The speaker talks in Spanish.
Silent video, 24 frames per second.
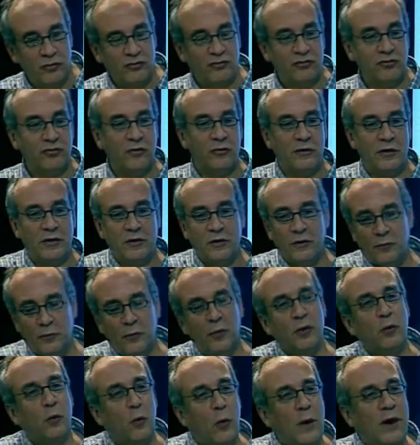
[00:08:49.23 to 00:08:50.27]
sobre todo,
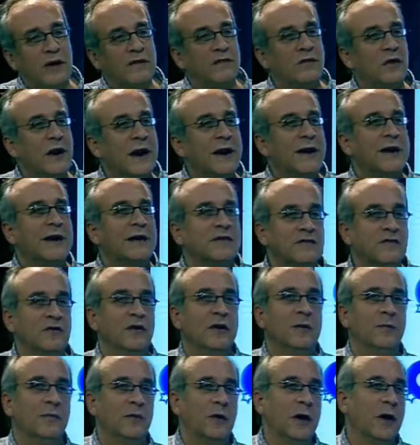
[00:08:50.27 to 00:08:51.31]
por cuáles son las
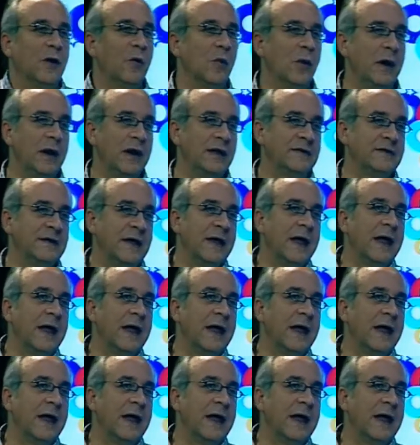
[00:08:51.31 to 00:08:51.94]
razones por las cuales